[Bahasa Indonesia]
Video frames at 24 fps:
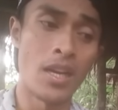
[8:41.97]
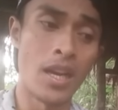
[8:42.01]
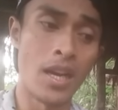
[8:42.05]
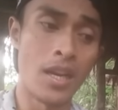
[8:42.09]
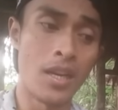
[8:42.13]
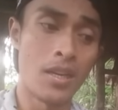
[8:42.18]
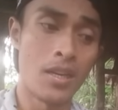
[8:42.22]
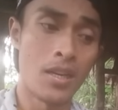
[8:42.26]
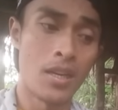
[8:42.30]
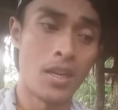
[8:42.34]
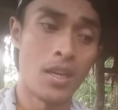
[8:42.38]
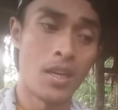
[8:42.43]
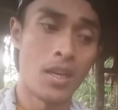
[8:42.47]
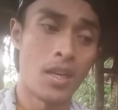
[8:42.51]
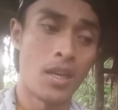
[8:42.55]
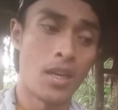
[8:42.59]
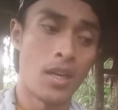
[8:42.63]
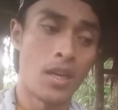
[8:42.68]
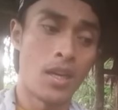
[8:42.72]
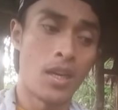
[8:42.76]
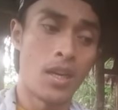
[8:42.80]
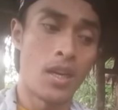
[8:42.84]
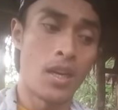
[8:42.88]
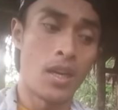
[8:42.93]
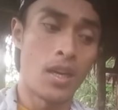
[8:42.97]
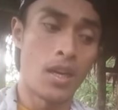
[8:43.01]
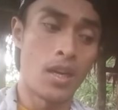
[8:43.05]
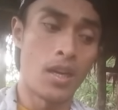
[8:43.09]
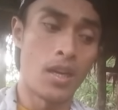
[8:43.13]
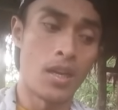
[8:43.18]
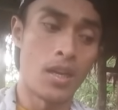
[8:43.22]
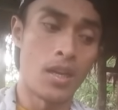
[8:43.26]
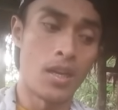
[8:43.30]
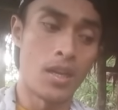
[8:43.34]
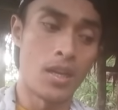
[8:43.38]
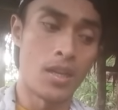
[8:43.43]
Ya,
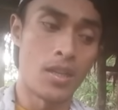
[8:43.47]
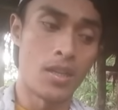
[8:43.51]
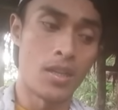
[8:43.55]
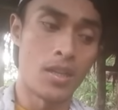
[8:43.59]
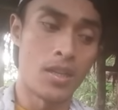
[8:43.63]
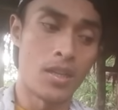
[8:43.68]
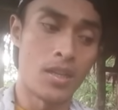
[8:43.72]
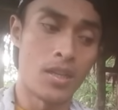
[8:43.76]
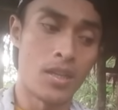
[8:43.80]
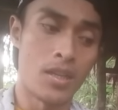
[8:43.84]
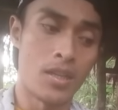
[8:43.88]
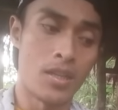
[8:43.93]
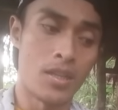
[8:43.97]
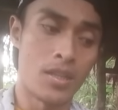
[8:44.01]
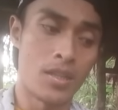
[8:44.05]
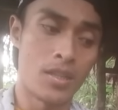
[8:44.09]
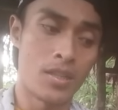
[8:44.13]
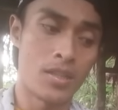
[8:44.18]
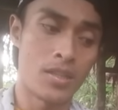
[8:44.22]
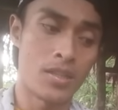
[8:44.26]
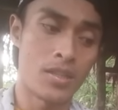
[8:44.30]
uh,